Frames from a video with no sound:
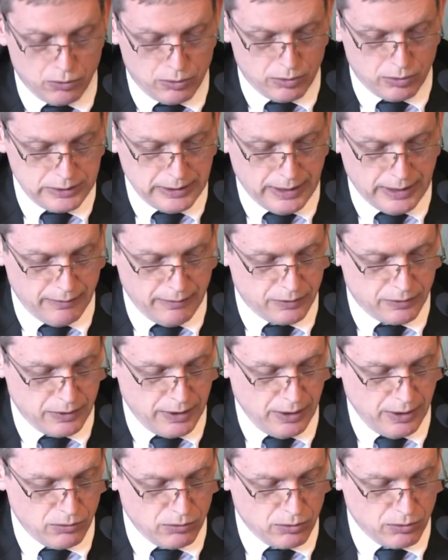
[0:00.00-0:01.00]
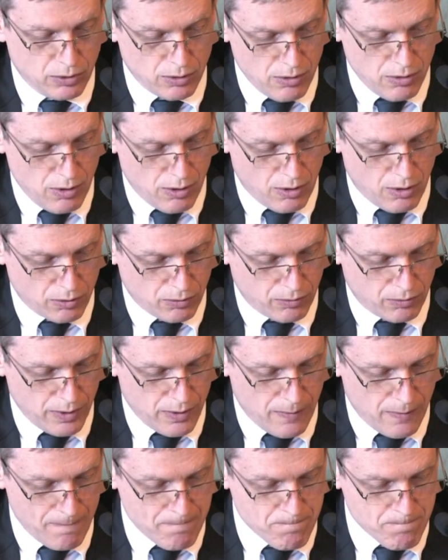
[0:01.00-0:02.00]
autorevoli, un
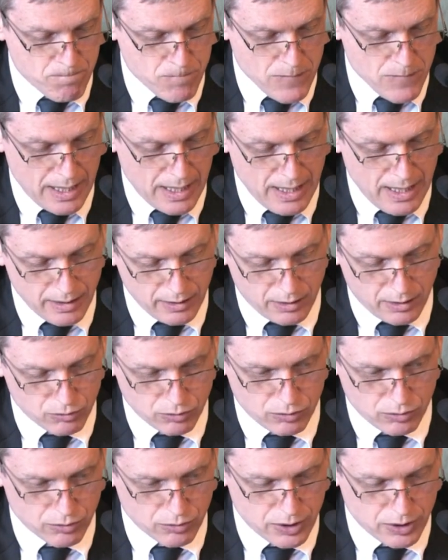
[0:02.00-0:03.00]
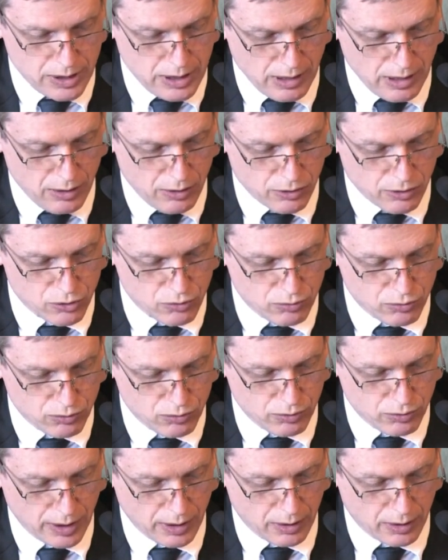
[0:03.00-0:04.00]
colloquio e anche un consiglio
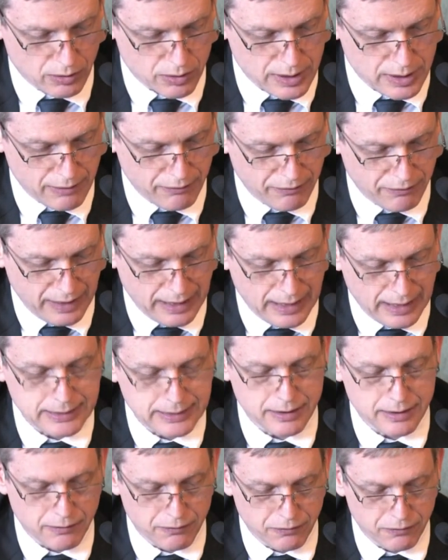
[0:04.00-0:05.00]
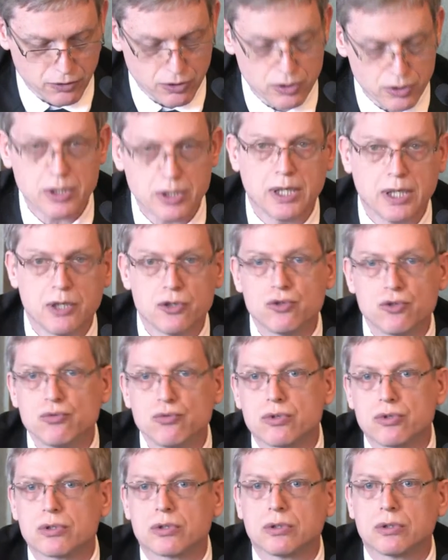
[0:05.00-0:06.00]
su che cosa fare, se fosse
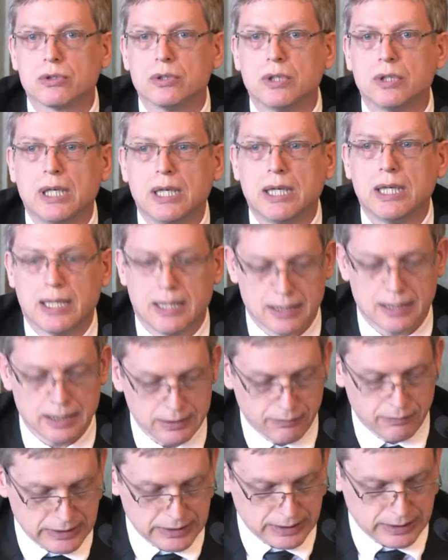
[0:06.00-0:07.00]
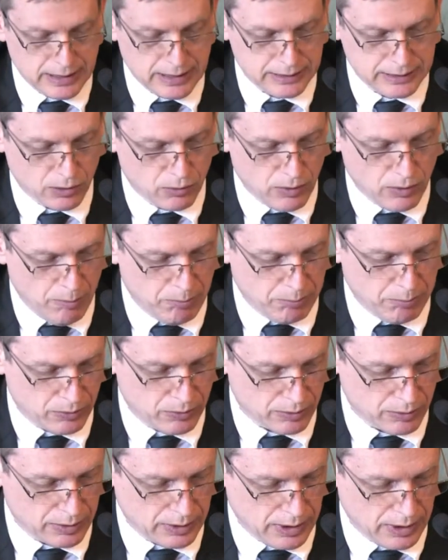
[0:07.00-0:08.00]
giusto attraversare quel
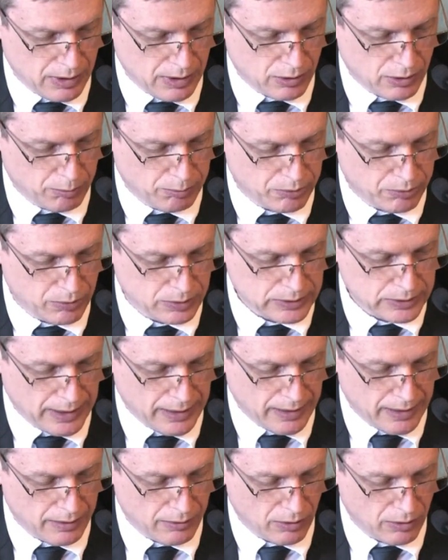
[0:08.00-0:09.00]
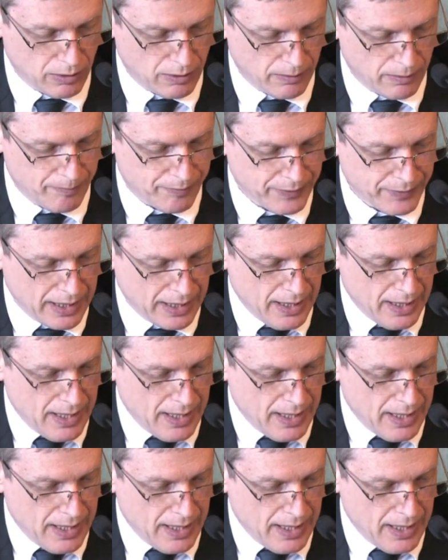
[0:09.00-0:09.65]
ponte oppure no.